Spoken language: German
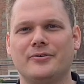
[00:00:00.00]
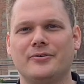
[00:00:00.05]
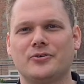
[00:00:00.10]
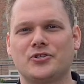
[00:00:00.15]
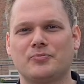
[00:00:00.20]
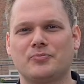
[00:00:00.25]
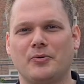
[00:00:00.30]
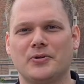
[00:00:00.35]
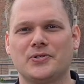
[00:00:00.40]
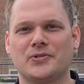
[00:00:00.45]

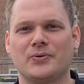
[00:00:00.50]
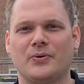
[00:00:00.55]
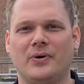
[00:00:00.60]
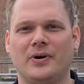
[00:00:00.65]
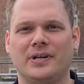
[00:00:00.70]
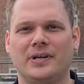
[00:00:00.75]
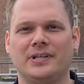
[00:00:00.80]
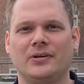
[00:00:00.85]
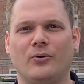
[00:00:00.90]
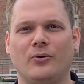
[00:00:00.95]
und
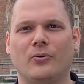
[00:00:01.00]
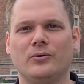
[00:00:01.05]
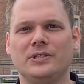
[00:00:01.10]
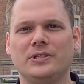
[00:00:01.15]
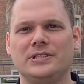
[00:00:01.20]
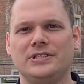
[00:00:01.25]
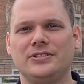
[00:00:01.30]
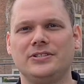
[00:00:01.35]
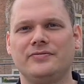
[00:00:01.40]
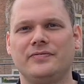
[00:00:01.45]
Sponsoren,
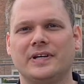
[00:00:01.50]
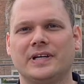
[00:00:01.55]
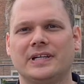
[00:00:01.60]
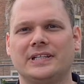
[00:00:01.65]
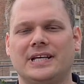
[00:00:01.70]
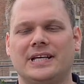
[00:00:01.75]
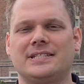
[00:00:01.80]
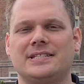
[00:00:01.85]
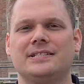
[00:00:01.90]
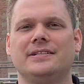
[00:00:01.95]
ohne die
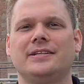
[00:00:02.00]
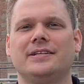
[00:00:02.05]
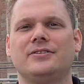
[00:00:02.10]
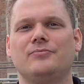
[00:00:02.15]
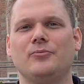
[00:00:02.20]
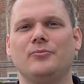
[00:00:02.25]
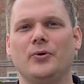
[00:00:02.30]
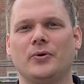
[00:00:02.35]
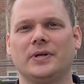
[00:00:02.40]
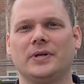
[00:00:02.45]
wäre das
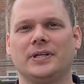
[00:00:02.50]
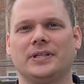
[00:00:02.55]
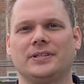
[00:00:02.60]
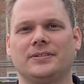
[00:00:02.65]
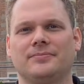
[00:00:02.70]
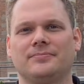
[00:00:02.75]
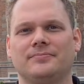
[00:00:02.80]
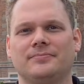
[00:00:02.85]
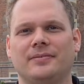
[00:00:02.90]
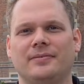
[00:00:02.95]
nicht möglich.
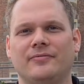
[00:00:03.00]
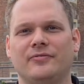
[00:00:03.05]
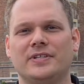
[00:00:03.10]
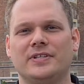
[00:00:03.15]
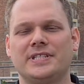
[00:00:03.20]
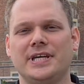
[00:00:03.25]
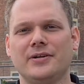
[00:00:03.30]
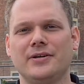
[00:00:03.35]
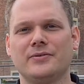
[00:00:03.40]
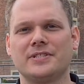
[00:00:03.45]

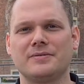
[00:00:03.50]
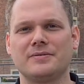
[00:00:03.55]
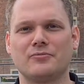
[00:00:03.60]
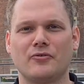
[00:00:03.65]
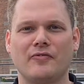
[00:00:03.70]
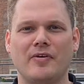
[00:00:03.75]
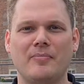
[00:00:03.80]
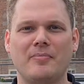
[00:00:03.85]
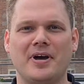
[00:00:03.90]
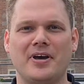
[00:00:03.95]
Wir sehen uns im
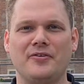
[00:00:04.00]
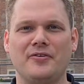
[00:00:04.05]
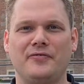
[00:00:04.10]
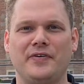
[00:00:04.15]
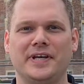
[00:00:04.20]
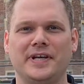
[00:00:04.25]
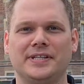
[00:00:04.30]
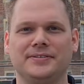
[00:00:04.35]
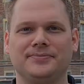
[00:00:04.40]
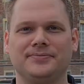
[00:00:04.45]
November in
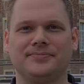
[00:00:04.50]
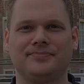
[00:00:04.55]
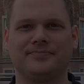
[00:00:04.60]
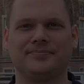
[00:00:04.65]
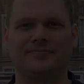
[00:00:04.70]
Fehlen.